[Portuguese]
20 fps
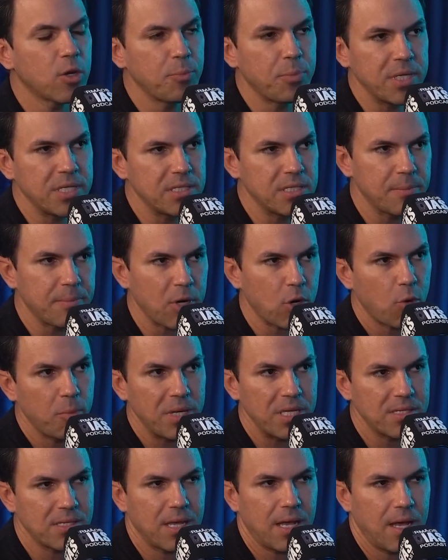precisa para
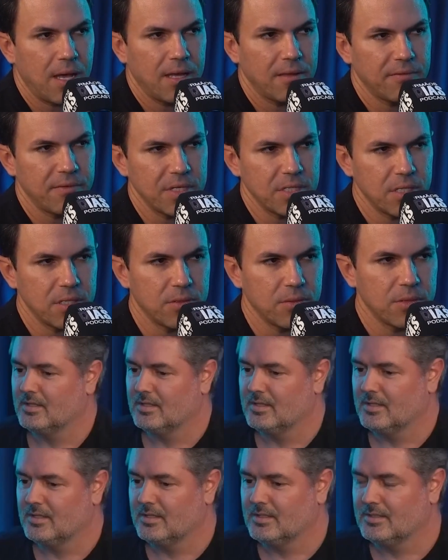começar a investir no
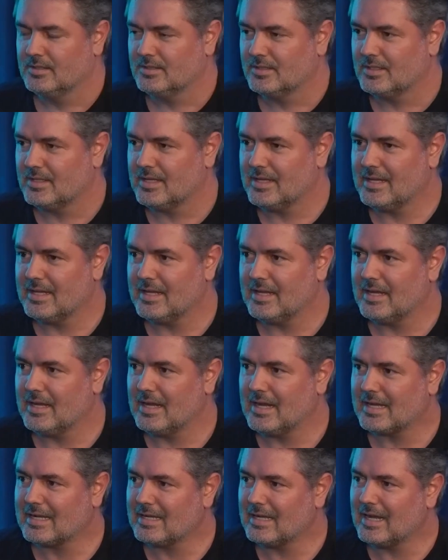Trix? É só é, para
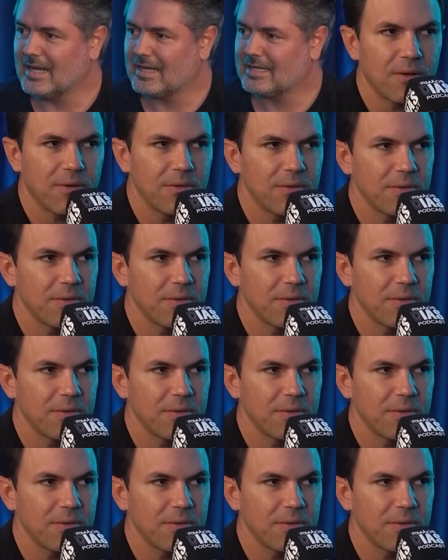rico, a, não? A,